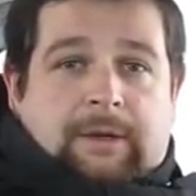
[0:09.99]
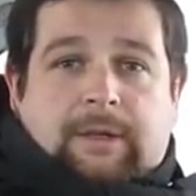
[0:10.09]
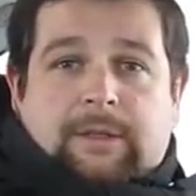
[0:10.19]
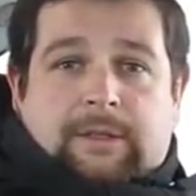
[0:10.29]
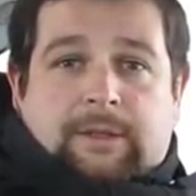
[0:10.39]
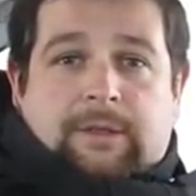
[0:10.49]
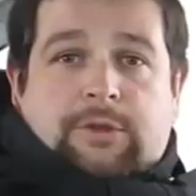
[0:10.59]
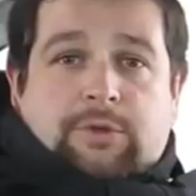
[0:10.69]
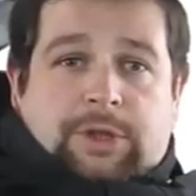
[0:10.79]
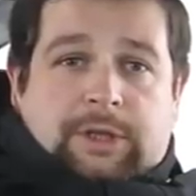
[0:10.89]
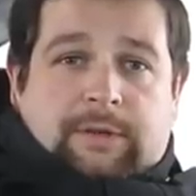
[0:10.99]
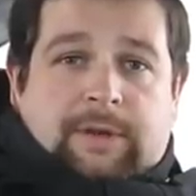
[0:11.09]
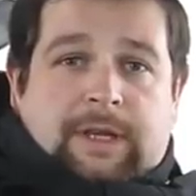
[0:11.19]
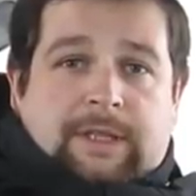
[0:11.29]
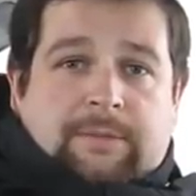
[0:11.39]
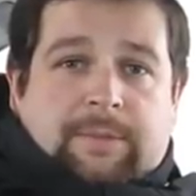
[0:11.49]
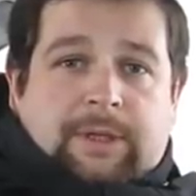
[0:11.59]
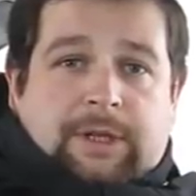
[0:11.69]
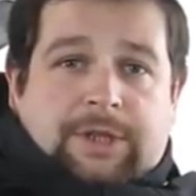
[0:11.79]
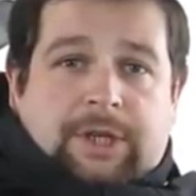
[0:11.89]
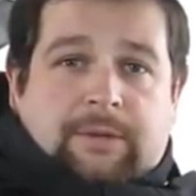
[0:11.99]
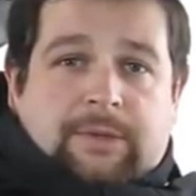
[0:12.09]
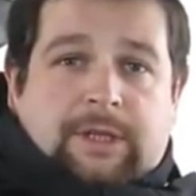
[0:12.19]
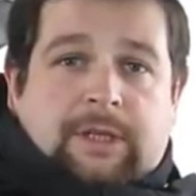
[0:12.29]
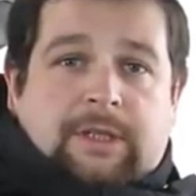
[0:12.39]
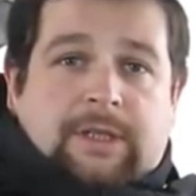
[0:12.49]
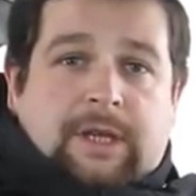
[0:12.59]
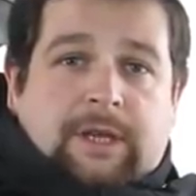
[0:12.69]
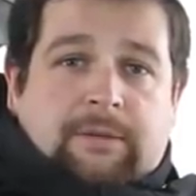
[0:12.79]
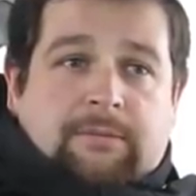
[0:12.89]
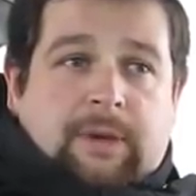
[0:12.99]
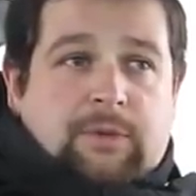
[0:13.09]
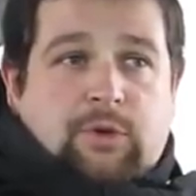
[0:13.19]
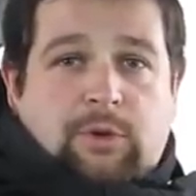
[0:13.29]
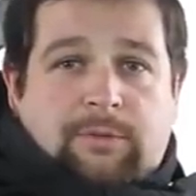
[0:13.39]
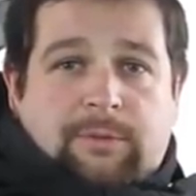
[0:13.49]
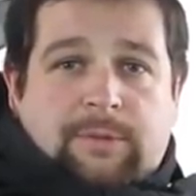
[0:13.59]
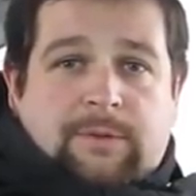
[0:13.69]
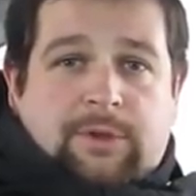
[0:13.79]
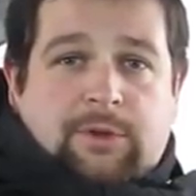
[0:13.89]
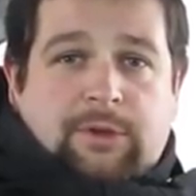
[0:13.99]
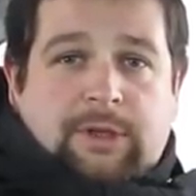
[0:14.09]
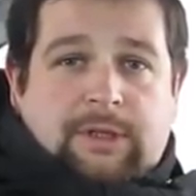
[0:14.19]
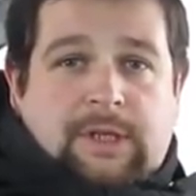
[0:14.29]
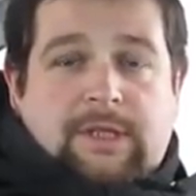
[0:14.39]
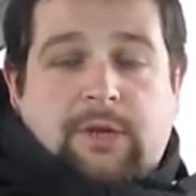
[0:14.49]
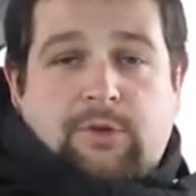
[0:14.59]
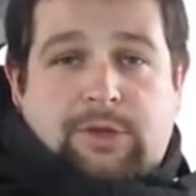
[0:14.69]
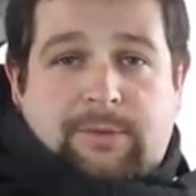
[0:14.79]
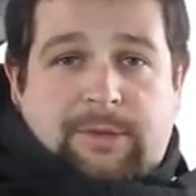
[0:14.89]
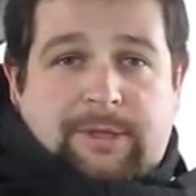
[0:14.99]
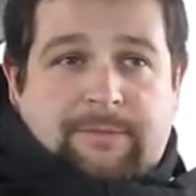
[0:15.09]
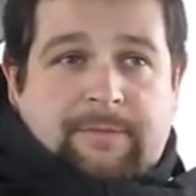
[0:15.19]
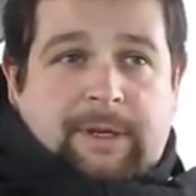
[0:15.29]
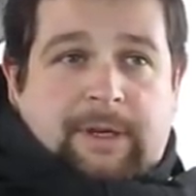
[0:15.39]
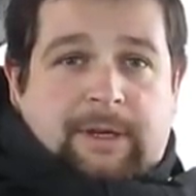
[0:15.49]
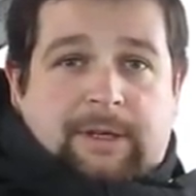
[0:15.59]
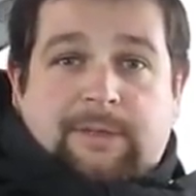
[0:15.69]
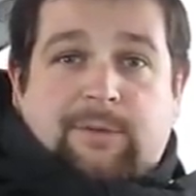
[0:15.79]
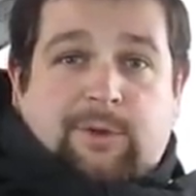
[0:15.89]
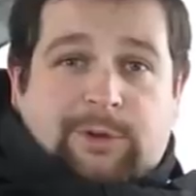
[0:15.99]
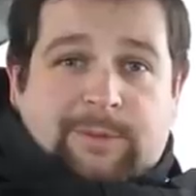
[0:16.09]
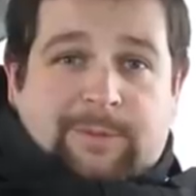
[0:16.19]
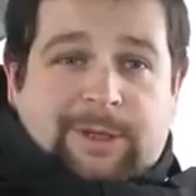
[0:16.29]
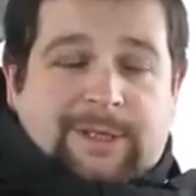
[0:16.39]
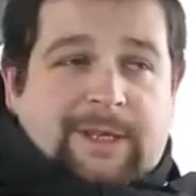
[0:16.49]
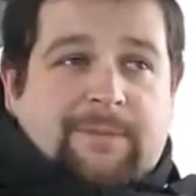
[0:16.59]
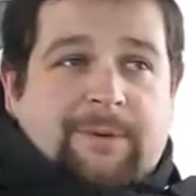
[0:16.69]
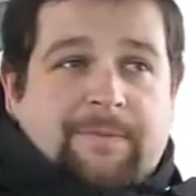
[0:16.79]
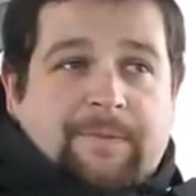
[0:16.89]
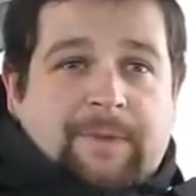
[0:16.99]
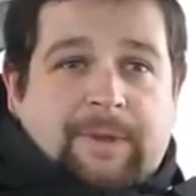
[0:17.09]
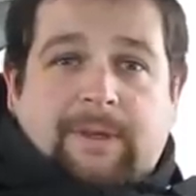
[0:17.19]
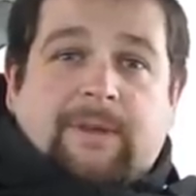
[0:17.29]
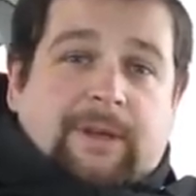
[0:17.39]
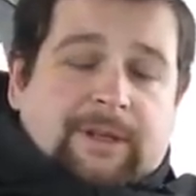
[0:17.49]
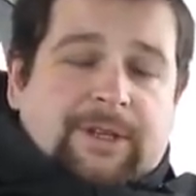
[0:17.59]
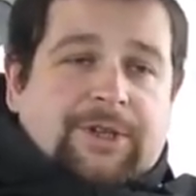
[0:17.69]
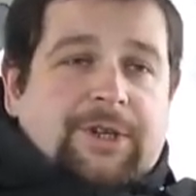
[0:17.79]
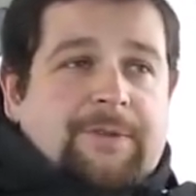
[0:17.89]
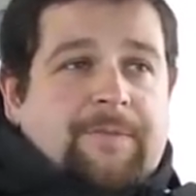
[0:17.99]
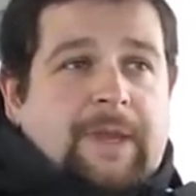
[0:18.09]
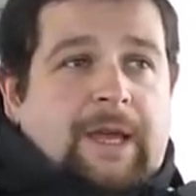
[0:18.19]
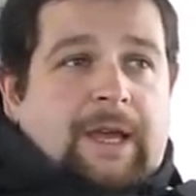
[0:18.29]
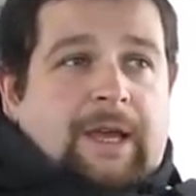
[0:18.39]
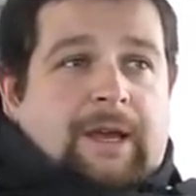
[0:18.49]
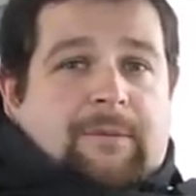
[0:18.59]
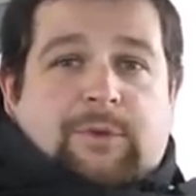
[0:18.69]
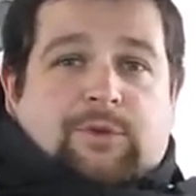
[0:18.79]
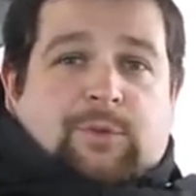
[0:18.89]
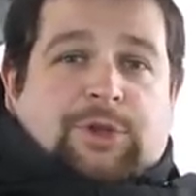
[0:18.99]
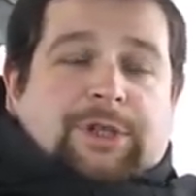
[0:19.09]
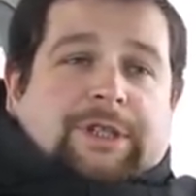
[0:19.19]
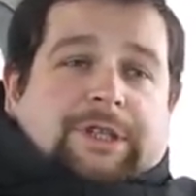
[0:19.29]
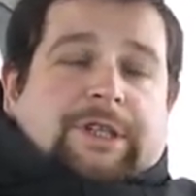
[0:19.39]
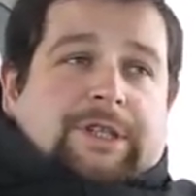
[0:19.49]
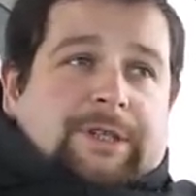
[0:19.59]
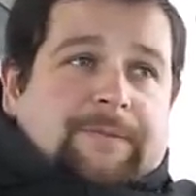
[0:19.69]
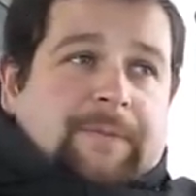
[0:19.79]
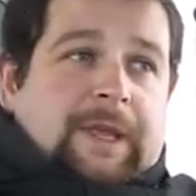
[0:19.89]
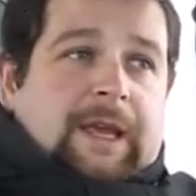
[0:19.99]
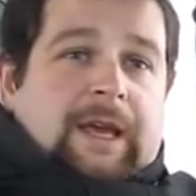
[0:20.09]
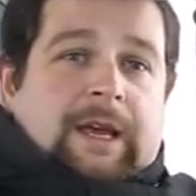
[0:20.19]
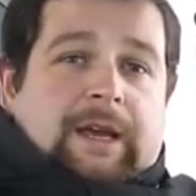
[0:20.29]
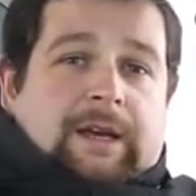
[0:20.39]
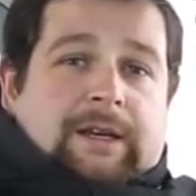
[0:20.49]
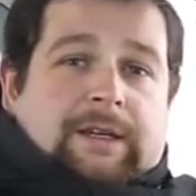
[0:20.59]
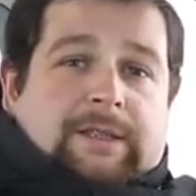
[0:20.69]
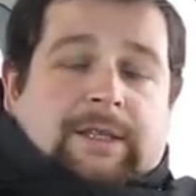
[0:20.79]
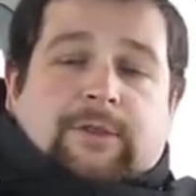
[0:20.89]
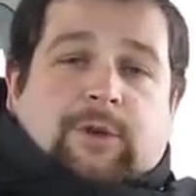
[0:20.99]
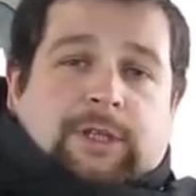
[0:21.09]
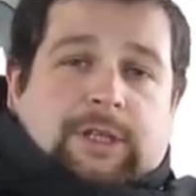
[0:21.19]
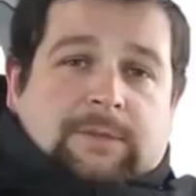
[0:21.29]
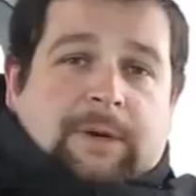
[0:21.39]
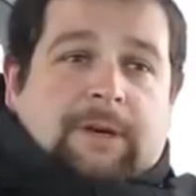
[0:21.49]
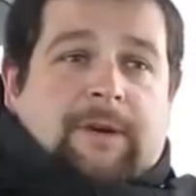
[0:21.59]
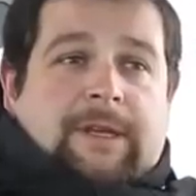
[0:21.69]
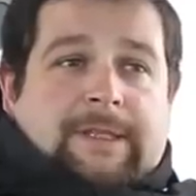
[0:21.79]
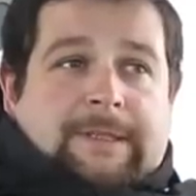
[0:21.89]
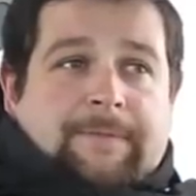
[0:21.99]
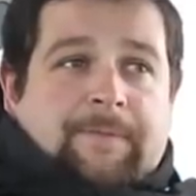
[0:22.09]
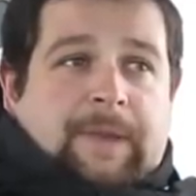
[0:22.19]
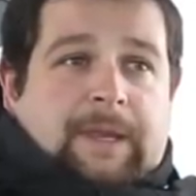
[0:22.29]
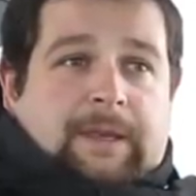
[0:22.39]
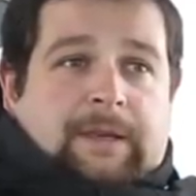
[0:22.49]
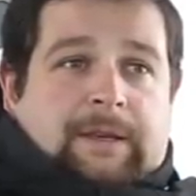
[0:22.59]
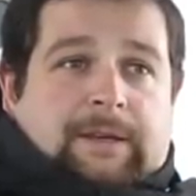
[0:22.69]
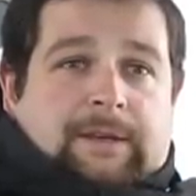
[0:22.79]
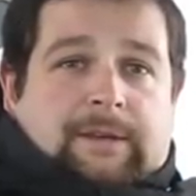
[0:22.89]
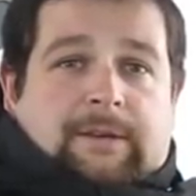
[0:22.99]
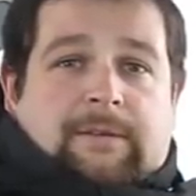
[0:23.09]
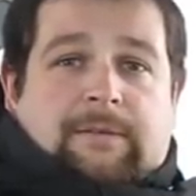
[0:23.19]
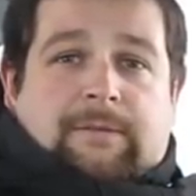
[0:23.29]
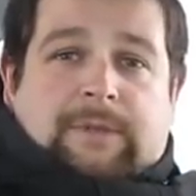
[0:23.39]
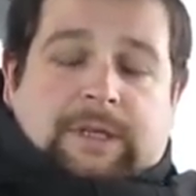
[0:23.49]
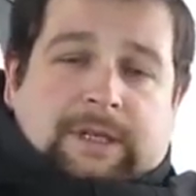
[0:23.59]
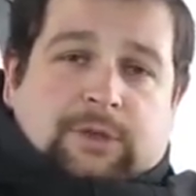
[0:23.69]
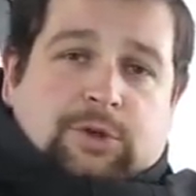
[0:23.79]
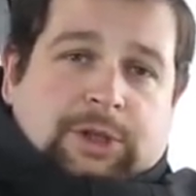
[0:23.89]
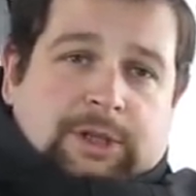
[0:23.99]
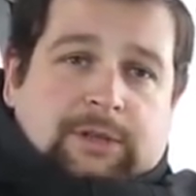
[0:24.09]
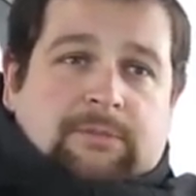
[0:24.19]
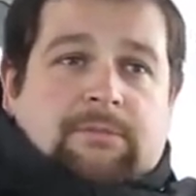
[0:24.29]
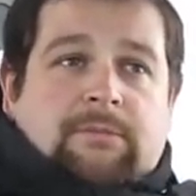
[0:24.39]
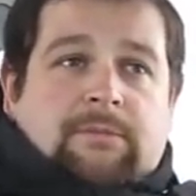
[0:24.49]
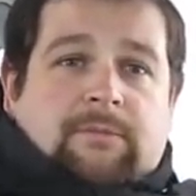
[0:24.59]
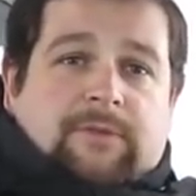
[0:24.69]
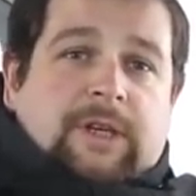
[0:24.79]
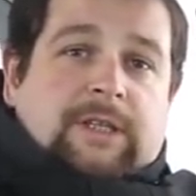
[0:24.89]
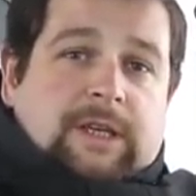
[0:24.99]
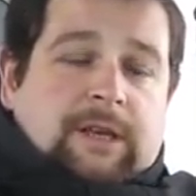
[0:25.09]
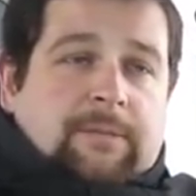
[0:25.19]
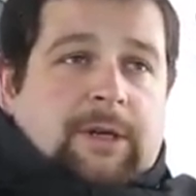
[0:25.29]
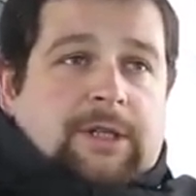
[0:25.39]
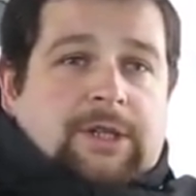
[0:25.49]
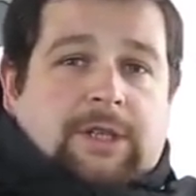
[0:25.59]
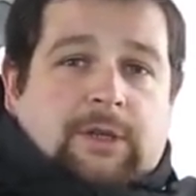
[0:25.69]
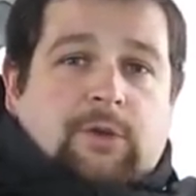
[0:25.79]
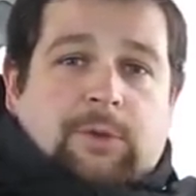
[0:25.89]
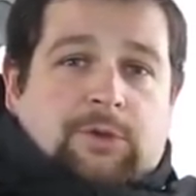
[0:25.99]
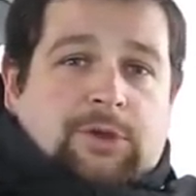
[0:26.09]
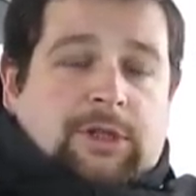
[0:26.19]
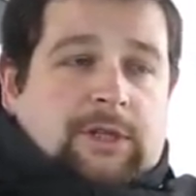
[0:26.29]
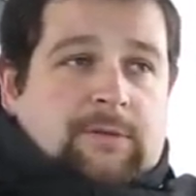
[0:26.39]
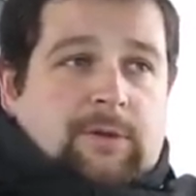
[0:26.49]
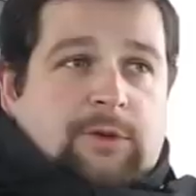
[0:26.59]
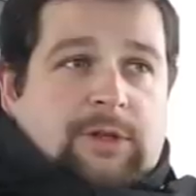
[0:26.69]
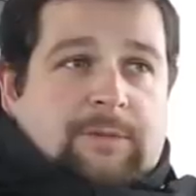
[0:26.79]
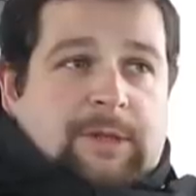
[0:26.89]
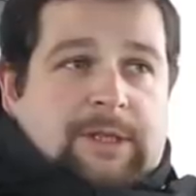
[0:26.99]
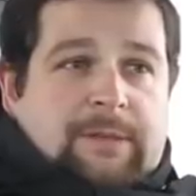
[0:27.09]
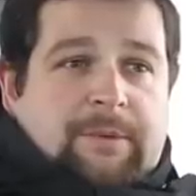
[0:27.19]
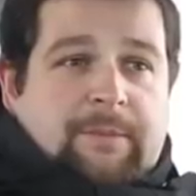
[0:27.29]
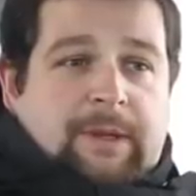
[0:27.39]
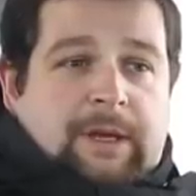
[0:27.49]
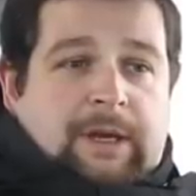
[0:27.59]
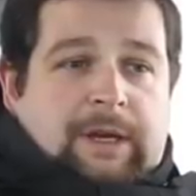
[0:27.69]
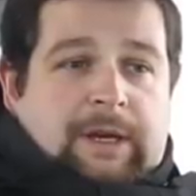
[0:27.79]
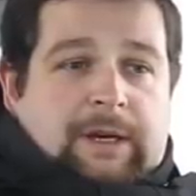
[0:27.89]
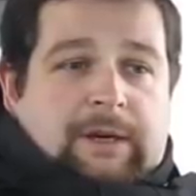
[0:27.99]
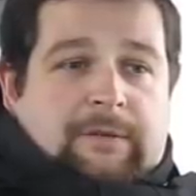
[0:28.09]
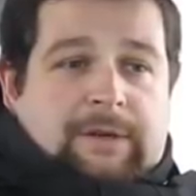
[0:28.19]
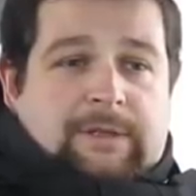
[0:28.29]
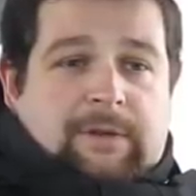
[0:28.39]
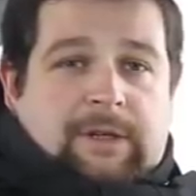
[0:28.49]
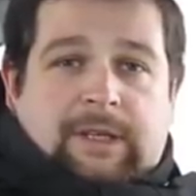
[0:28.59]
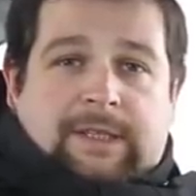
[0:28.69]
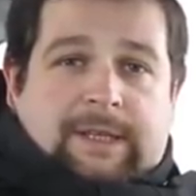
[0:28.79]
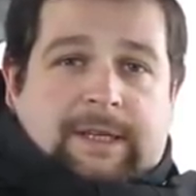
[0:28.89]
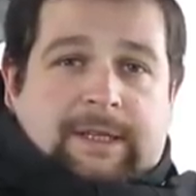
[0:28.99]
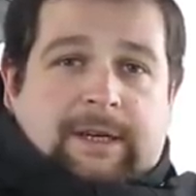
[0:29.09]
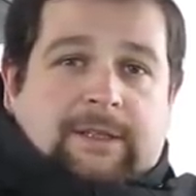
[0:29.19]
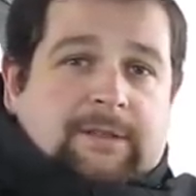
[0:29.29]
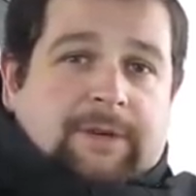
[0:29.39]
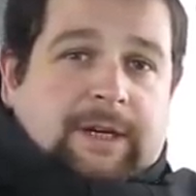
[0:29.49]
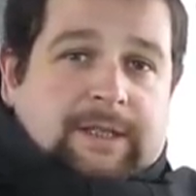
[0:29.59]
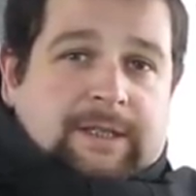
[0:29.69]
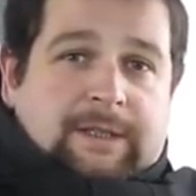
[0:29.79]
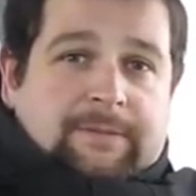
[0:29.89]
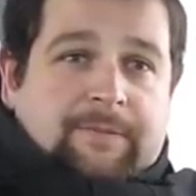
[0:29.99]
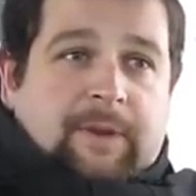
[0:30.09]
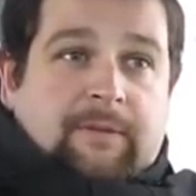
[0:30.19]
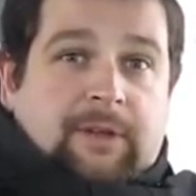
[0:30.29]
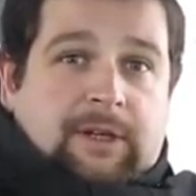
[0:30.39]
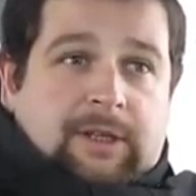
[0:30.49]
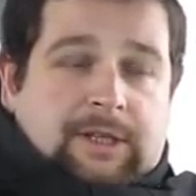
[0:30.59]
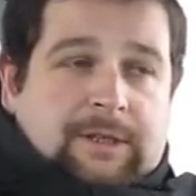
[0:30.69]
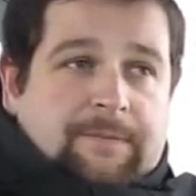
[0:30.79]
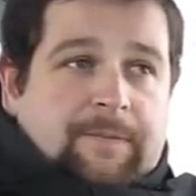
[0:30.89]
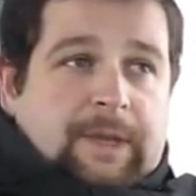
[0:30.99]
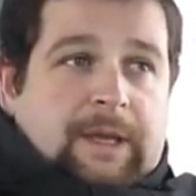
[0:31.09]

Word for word: Этот э, сюжет является продолжением целой серии обзоров, посвященных созданию семьи, разведенкам с прицепом и отношениям между мужчиной и женщиной. Э, сразу хотелось бы оговориться. Э, те сюжеты, вся серия практически, особенно сюжет о разведенках с прицепом, вызвал колоссальный акт дефикации в интернете –